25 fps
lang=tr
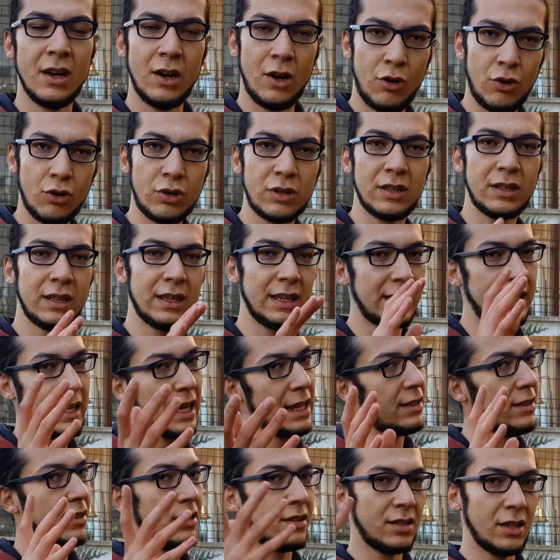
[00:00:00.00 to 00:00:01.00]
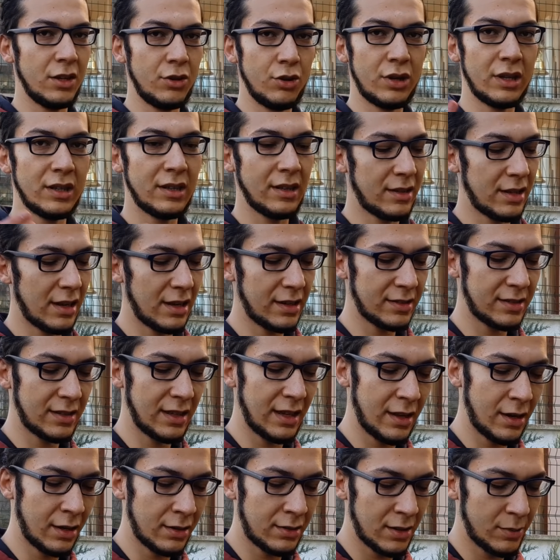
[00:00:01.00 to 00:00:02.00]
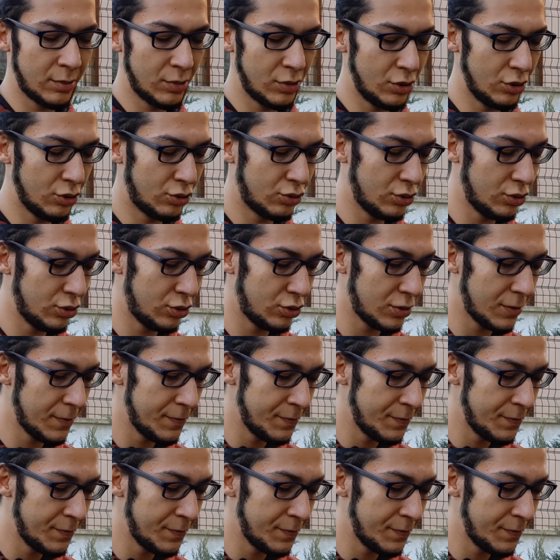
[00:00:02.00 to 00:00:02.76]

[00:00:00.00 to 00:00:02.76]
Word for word: Orada da kendinize göre de tarzı yaratabiliyorsunuz.